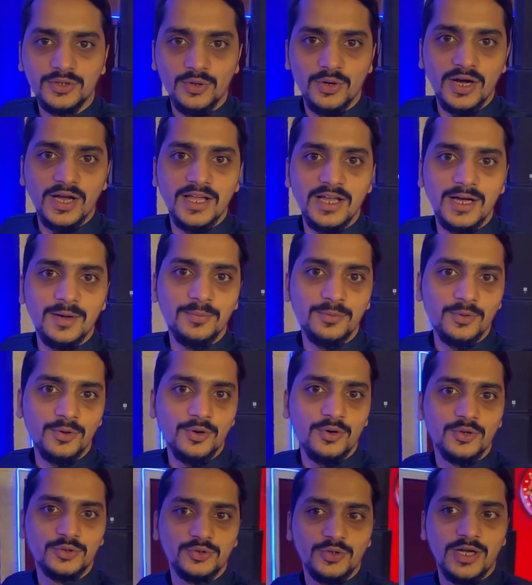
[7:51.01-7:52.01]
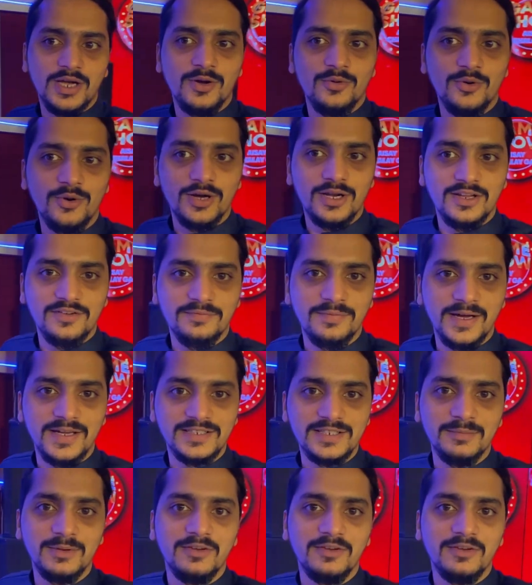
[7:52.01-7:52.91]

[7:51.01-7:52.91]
तो आए आप लोग को जो है वो अलिफ भाई से